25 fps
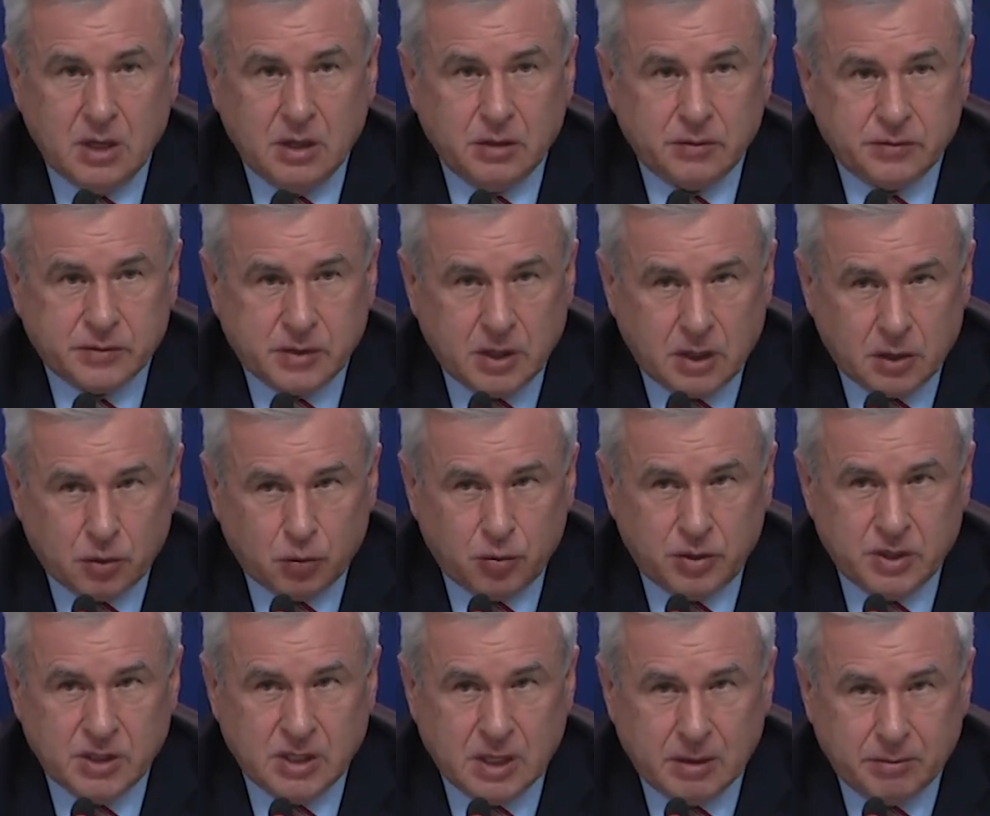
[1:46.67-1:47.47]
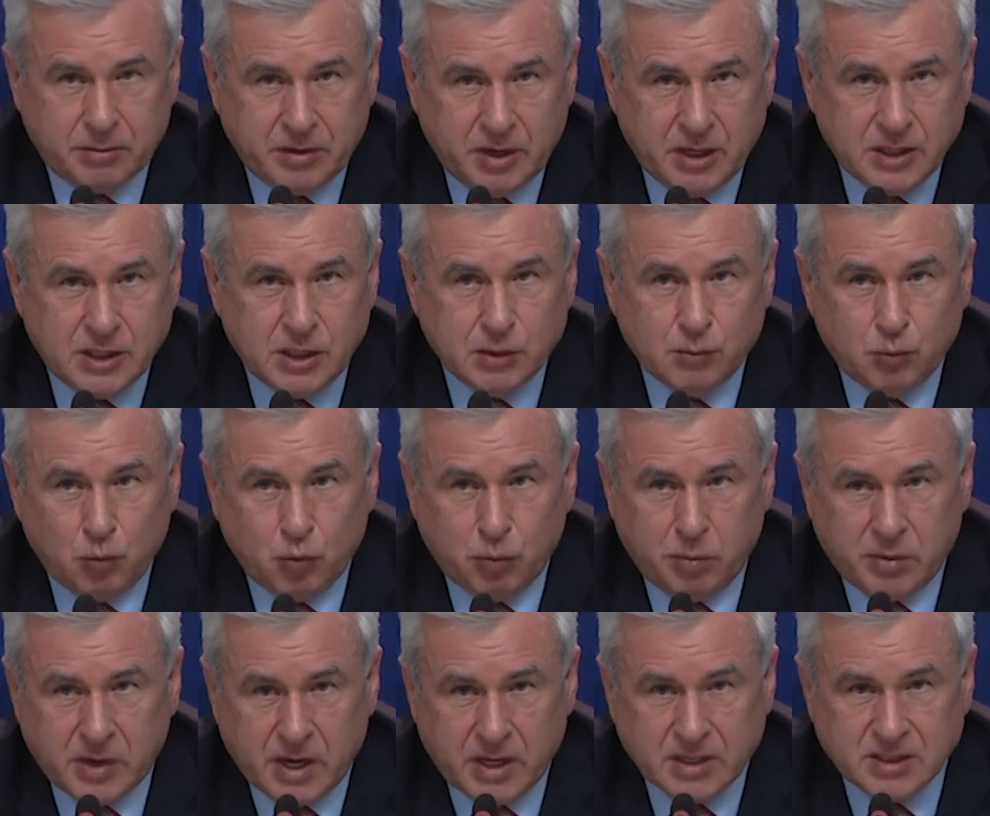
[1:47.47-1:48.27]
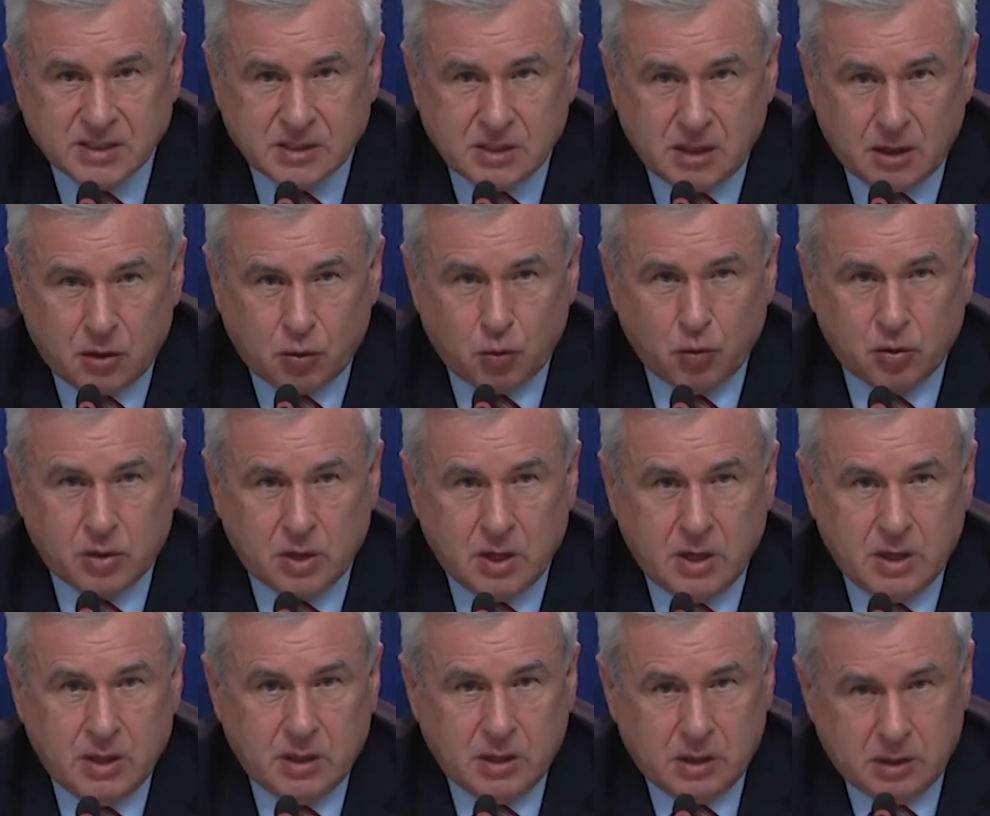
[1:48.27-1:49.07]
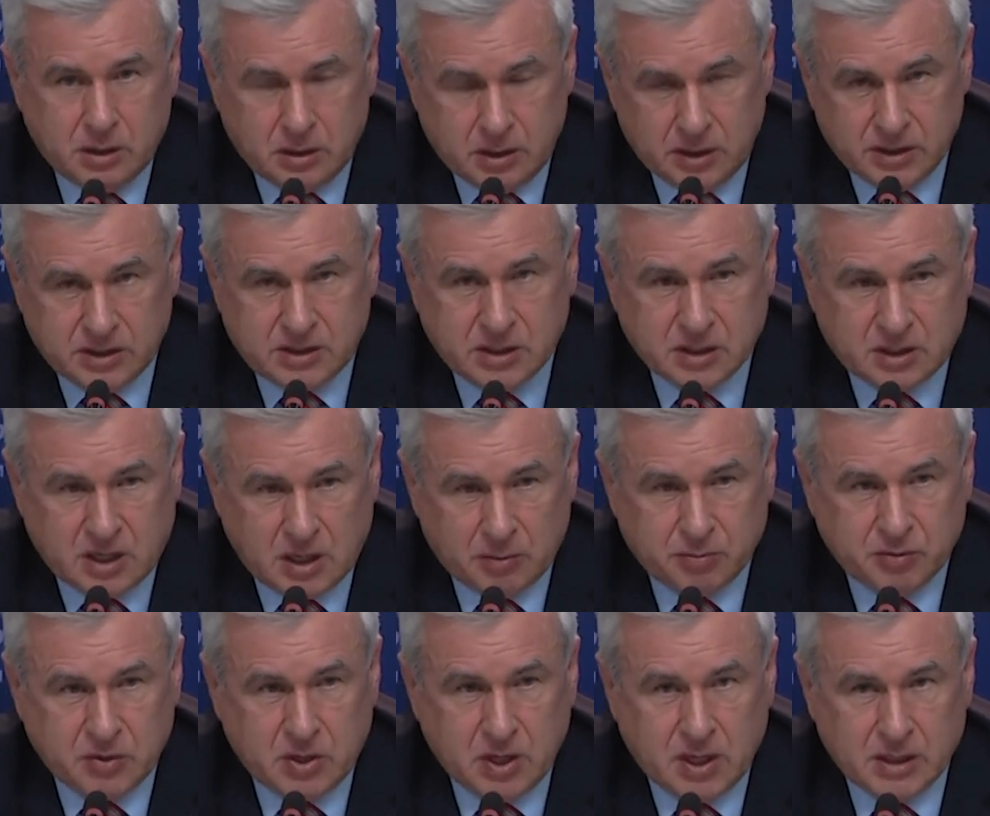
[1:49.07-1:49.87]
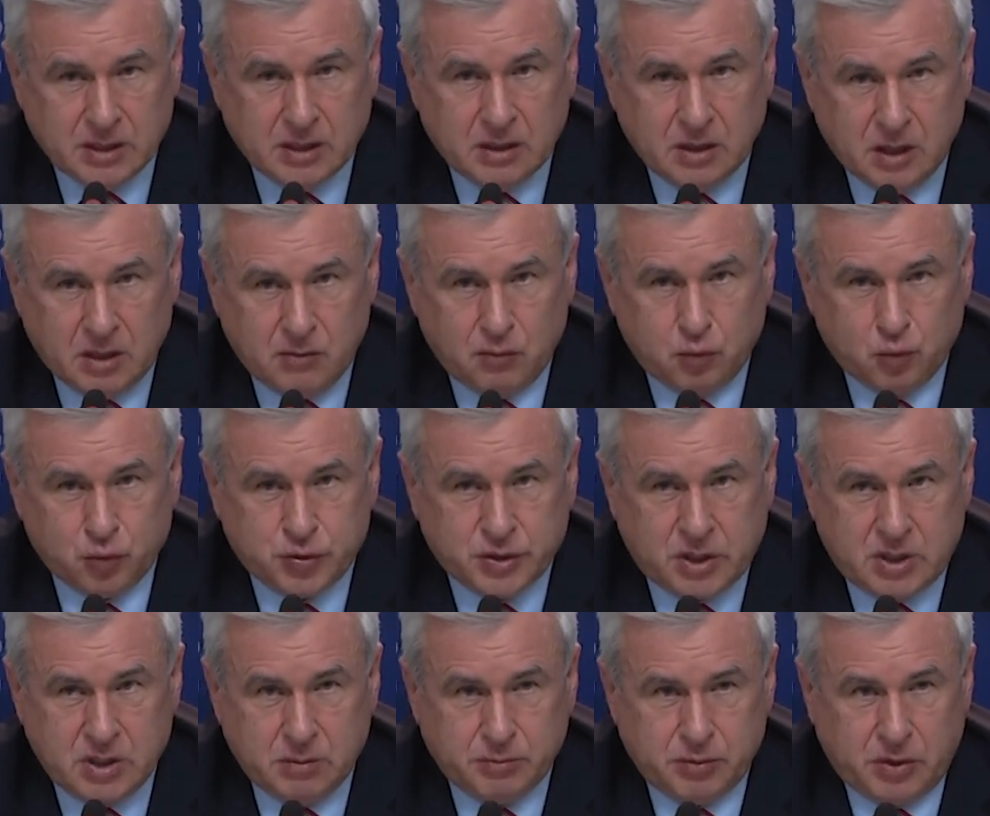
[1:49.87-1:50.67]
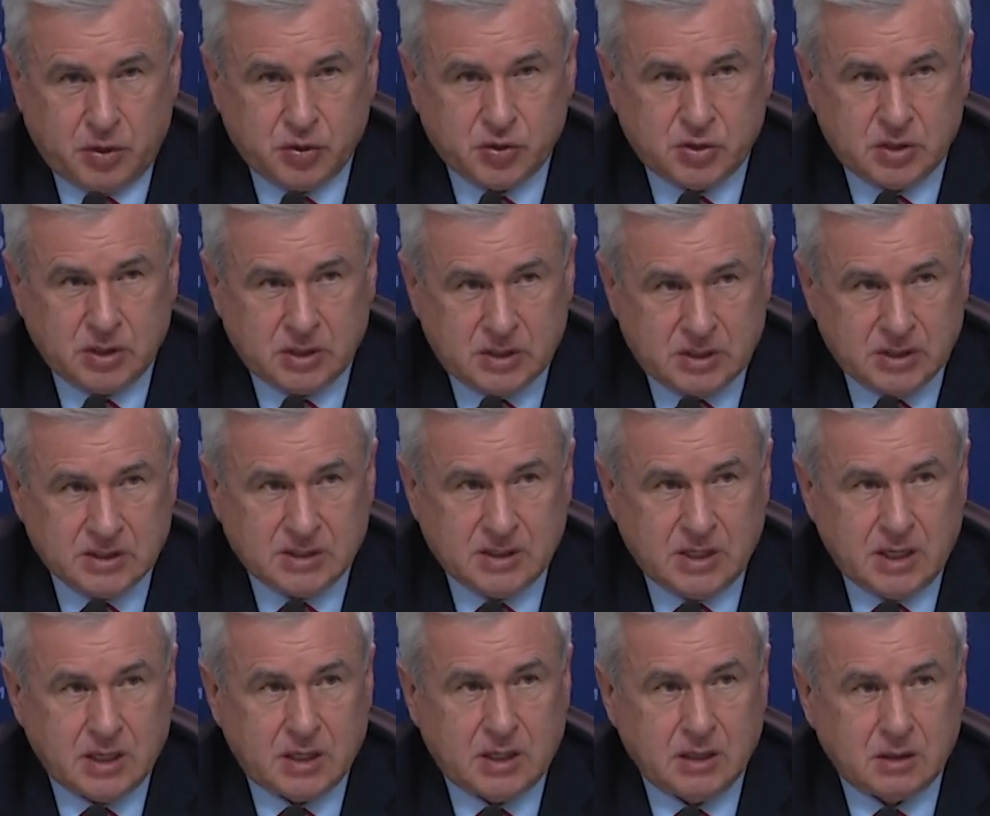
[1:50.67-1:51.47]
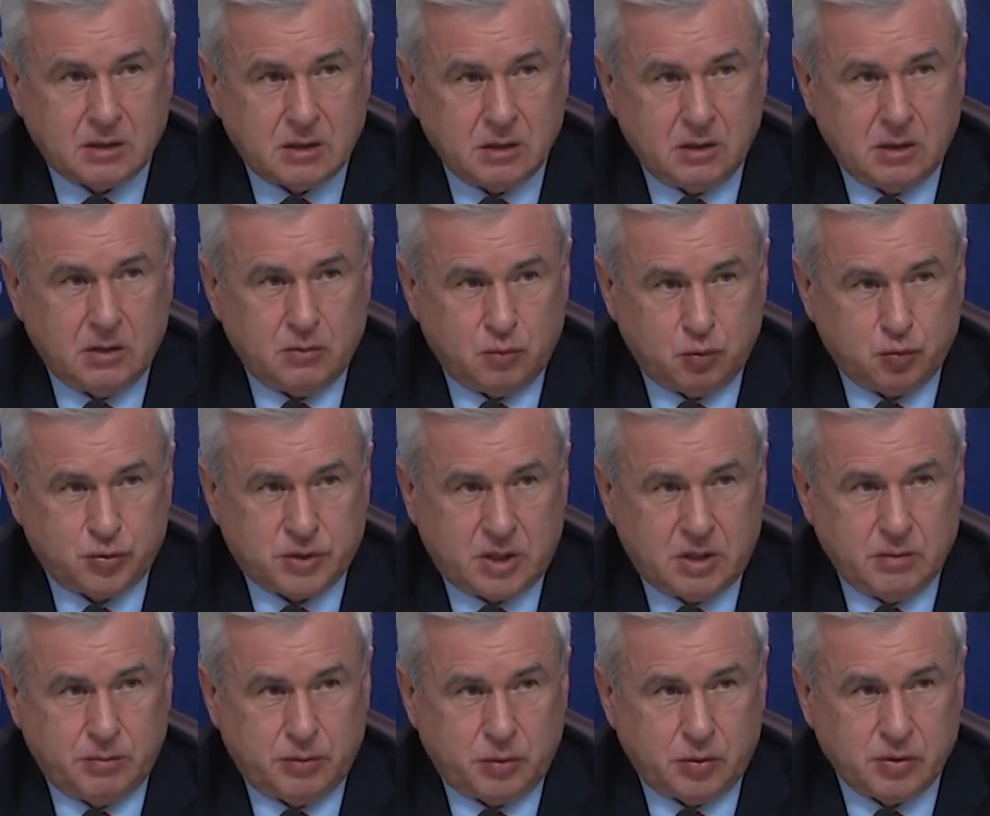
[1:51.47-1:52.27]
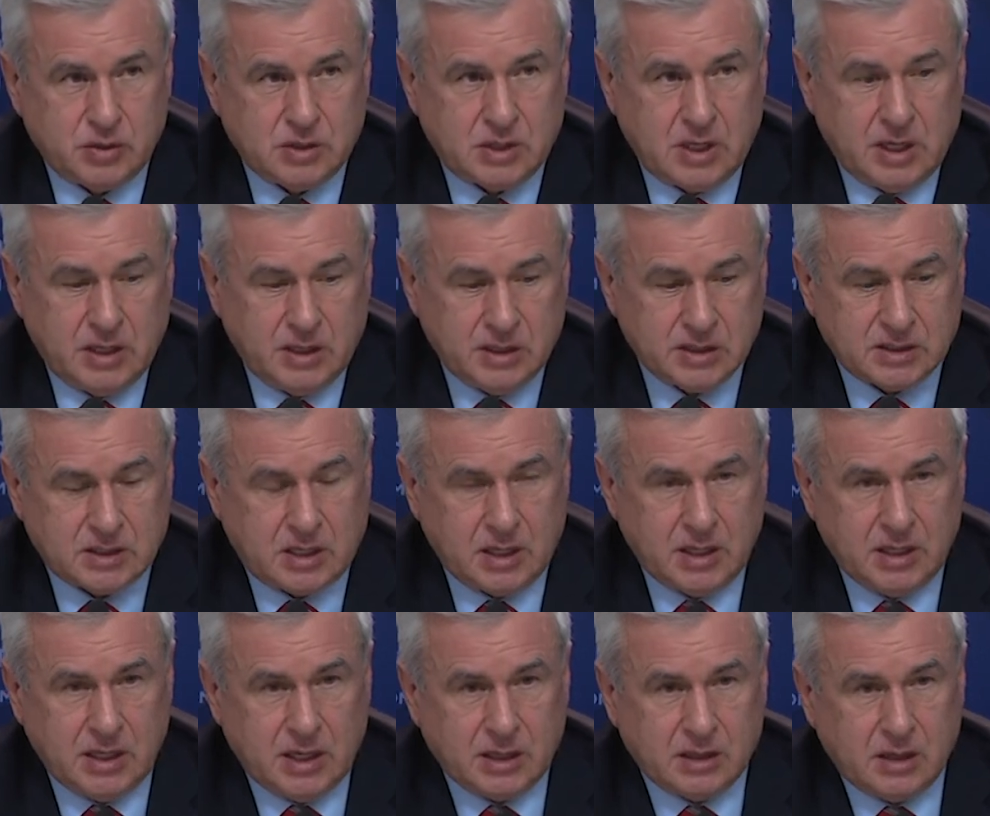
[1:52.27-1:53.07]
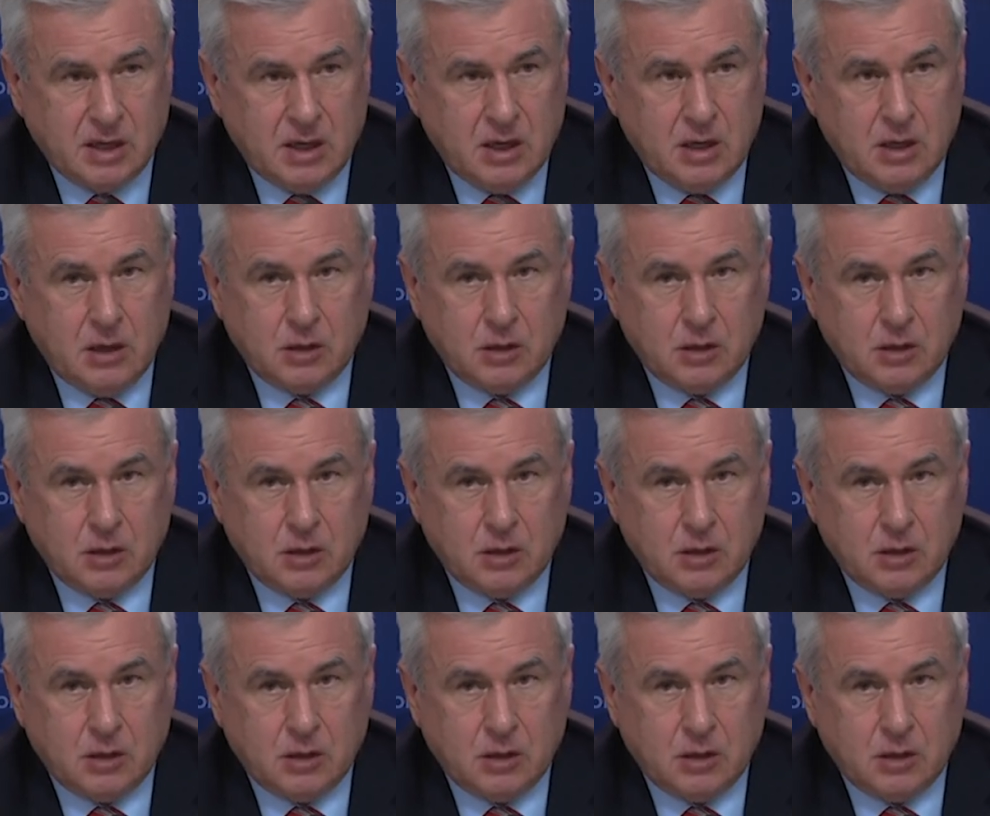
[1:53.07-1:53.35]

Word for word: Второе, необходимо убрать с дорог эти капканы, ловушки, потому что эти знаки – это ловушки просто. Они стали стоят.